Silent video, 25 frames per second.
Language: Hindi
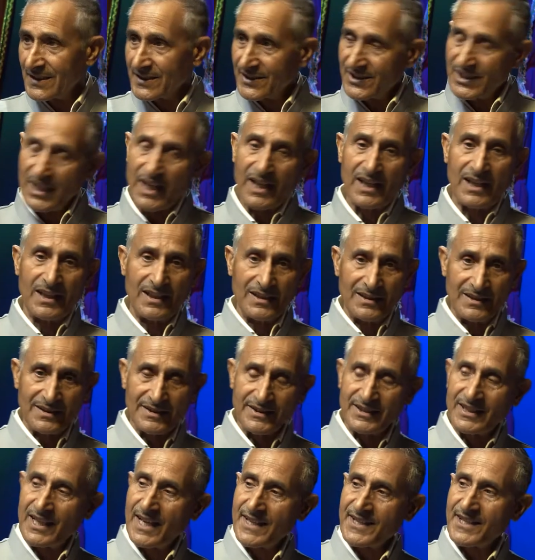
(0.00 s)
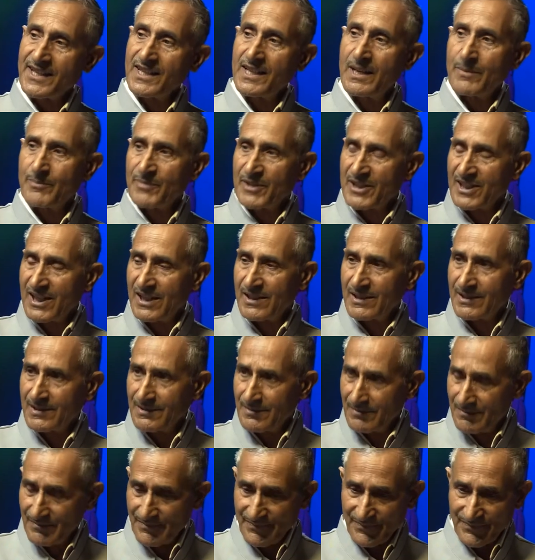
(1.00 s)
या जैसे हम पिछले
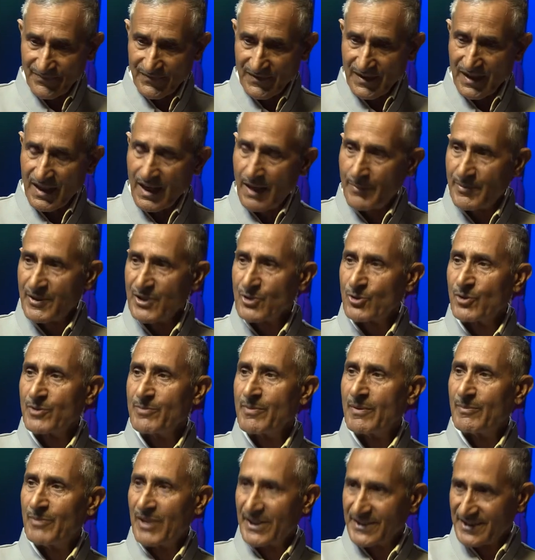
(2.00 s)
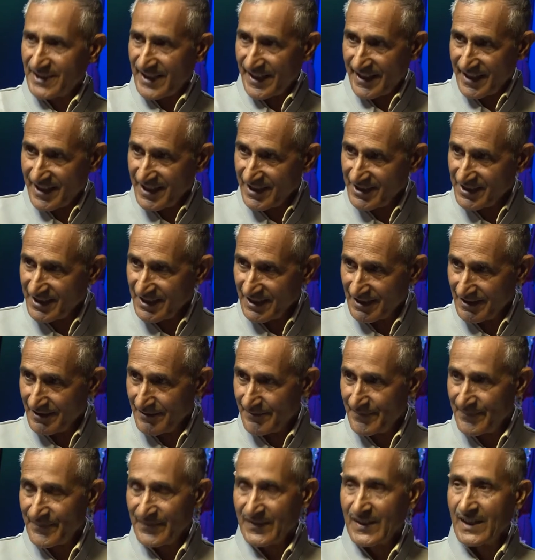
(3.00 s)
एपिसोड में बात कर रहे थे
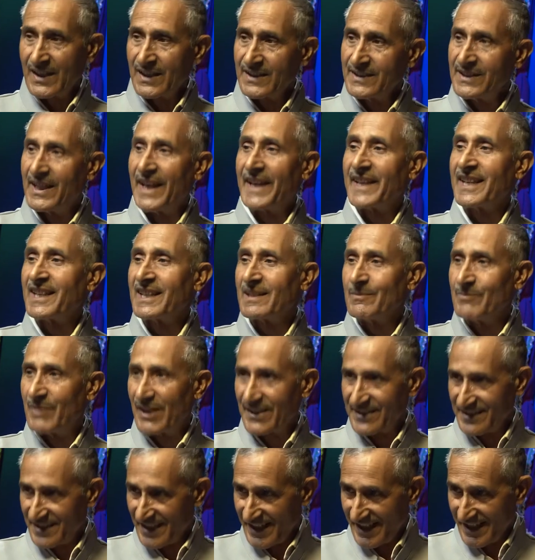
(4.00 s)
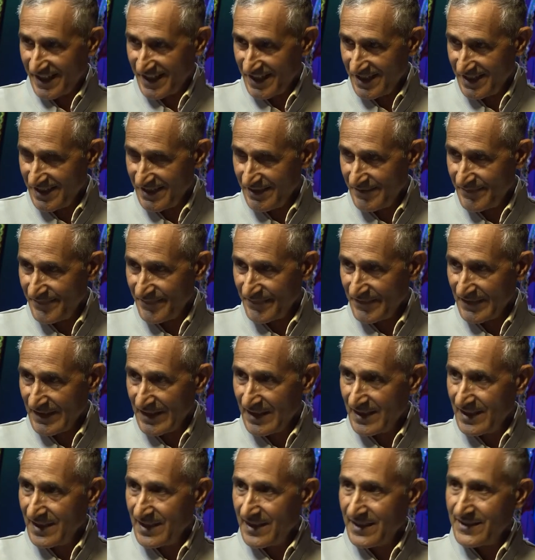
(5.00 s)
नारी की बात कर रहे
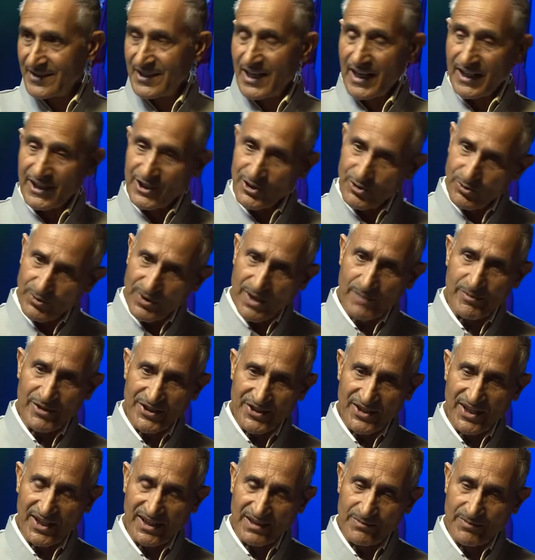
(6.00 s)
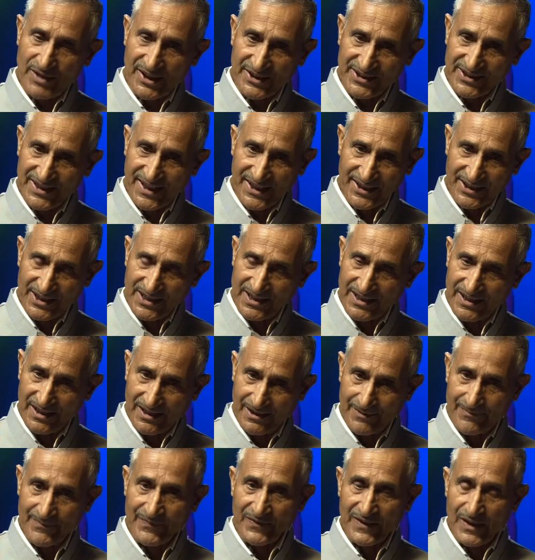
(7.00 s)
या किशोरावस्था की बात करते हैं
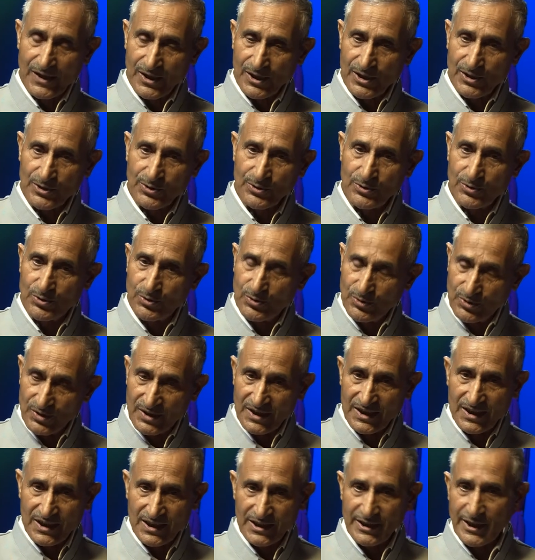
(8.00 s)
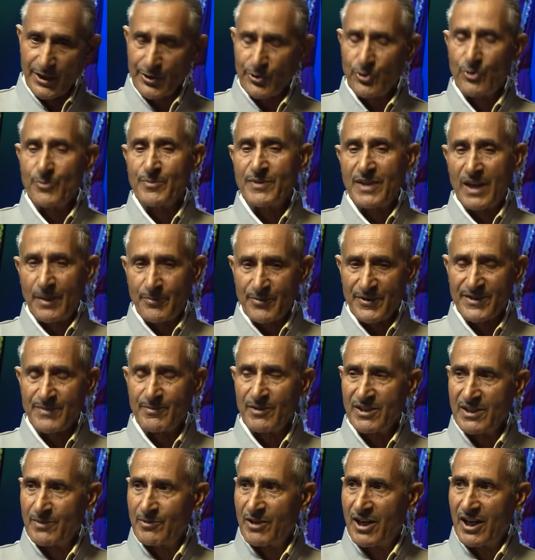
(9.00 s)
तो लड़कों में आपस
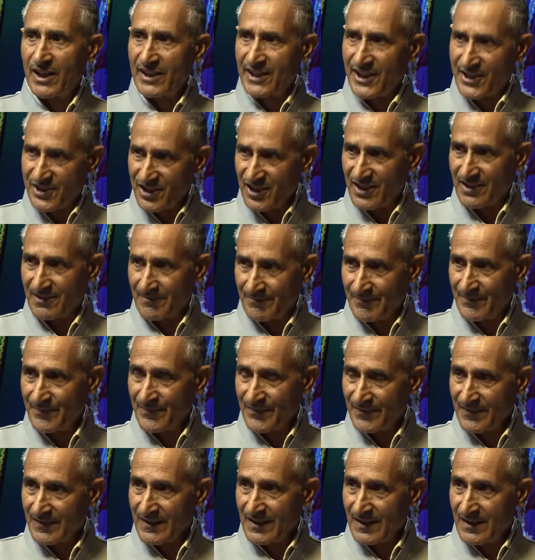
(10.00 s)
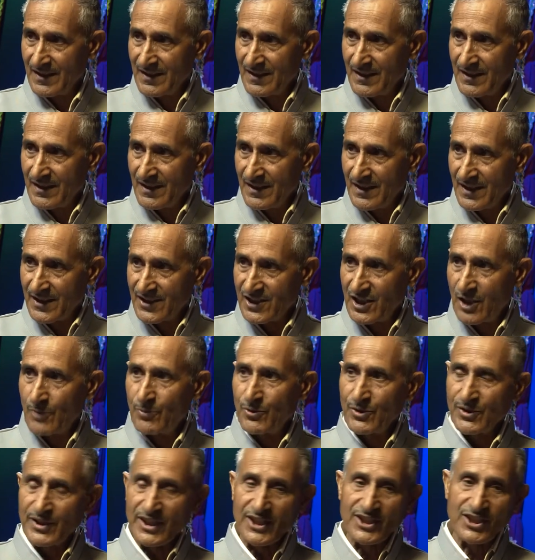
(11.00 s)
में जब आकर्षण जब
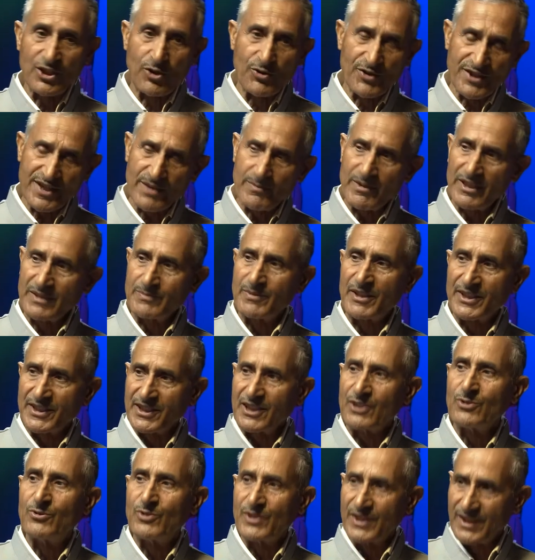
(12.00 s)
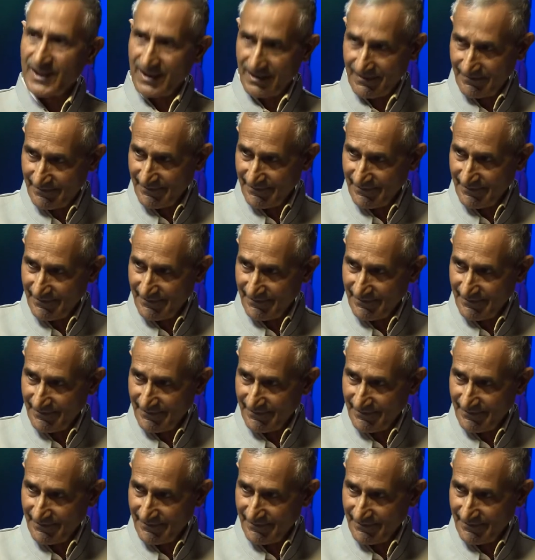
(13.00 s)
उनके जौन समाज बनते हो गए